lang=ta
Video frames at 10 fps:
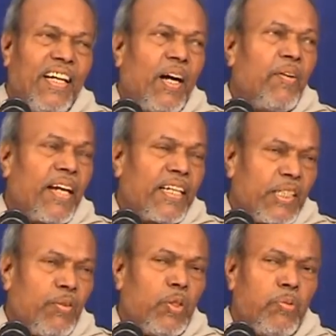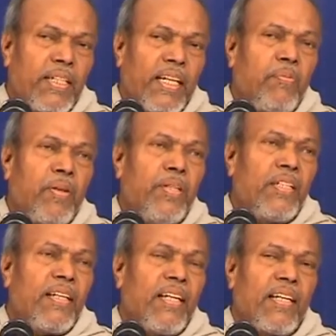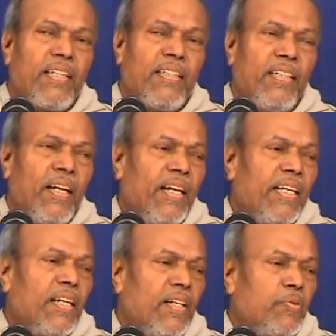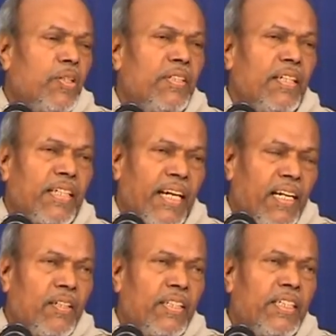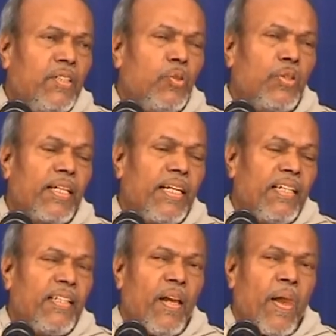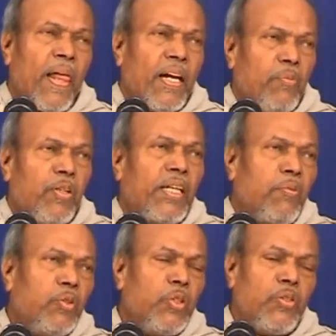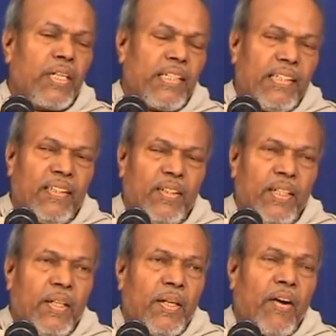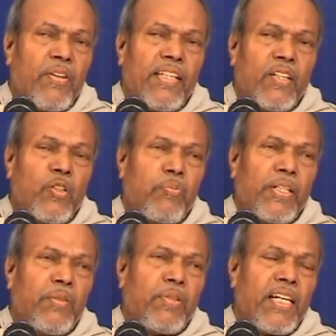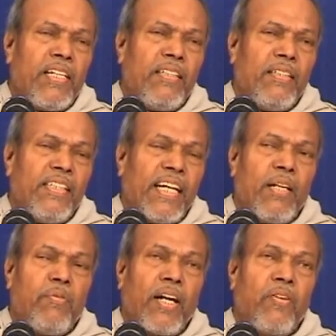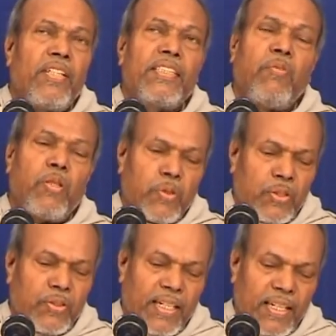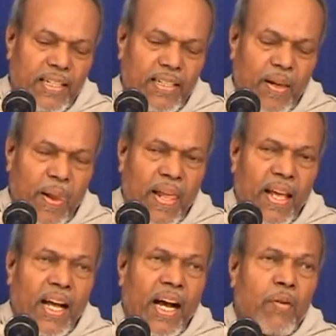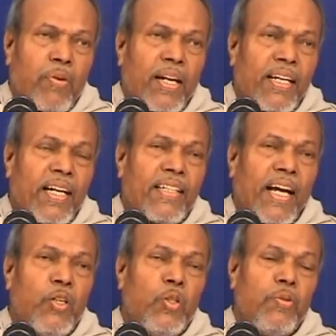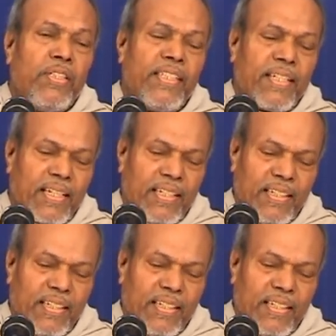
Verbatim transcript: அப்படியே ரகசியமாக கூப்பிடுவார் ஏப்பா அப்படியே இருக்கனார் இந்த அது போய் இந்த கடையில் நான் சீட்டு கொடுக்குறேன் நீ போய் சாப்பிடுன்னு சொல்லிவிடுவார் அவர் தினம் ஒரு பத்து பன்னிரெண்டு ஏழை மாணவருக்கு சாப்பாடு கொடுத்துட்டு வர்றார் அன்பர் ரங்கநாதன் ஐநூறு பேர் செய்கிறார்